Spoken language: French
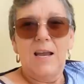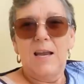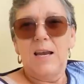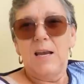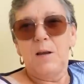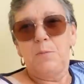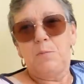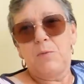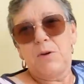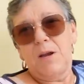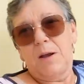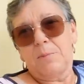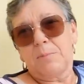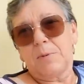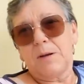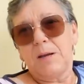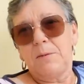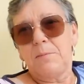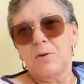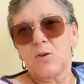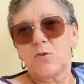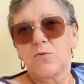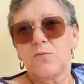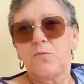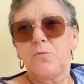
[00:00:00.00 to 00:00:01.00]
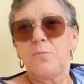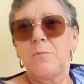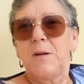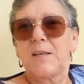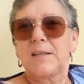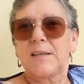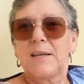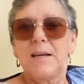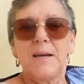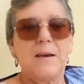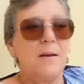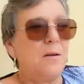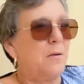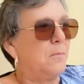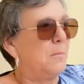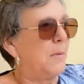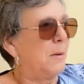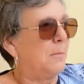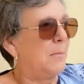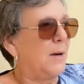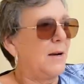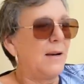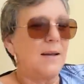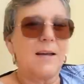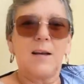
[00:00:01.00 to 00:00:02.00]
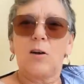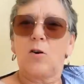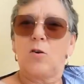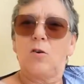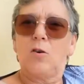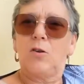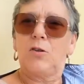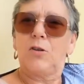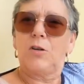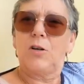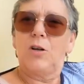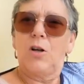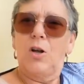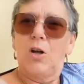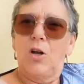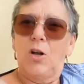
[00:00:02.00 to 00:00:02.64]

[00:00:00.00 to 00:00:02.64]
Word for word: Et puis après, ben, je vous mettrai ma belle récolte.